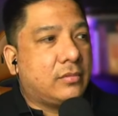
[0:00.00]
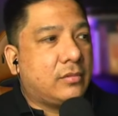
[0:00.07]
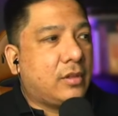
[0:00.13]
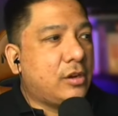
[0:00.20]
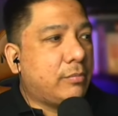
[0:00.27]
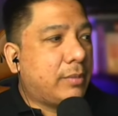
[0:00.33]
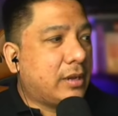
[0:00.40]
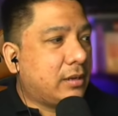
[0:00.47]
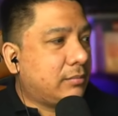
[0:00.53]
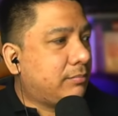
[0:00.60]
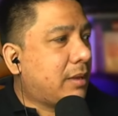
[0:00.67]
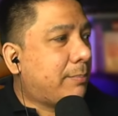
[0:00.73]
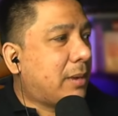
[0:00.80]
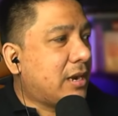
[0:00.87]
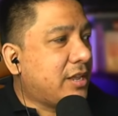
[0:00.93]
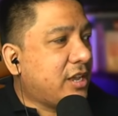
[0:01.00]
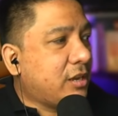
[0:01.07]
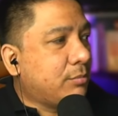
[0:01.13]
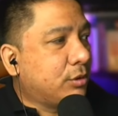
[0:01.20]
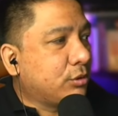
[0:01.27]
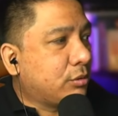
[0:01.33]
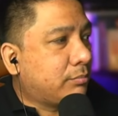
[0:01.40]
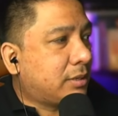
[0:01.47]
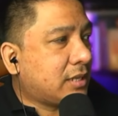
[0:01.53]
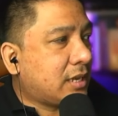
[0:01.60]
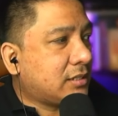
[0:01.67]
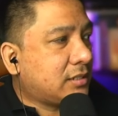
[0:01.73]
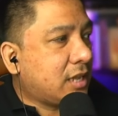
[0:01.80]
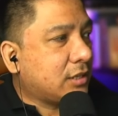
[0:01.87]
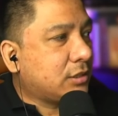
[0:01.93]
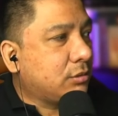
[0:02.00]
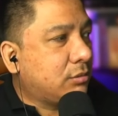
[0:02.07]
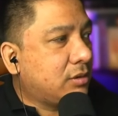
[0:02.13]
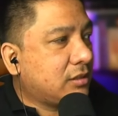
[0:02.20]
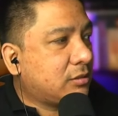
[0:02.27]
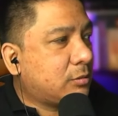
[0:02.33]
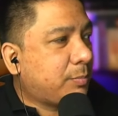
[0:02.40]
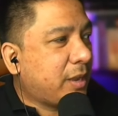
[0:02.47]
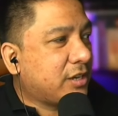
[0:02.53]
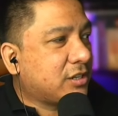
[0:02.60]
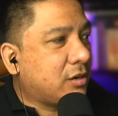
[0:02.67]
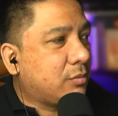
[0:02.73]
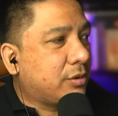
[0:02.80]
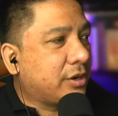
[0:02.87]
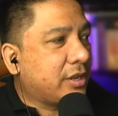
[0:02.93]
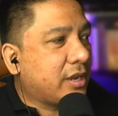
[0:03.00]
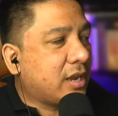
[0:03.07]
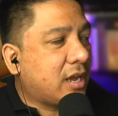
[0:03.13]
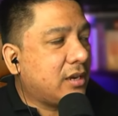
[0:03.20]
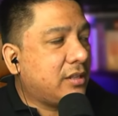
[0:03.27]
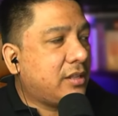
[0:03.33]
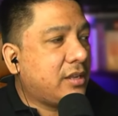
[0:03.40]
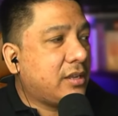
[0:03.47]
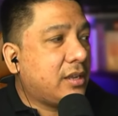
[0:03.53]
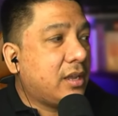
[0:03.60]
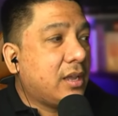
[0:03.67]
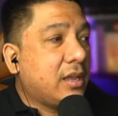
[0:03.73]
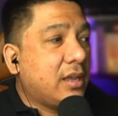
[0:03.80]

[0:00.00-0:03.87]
Ano ba, babaliin mo tong batas? Nakasulat, special working holiday. Eh.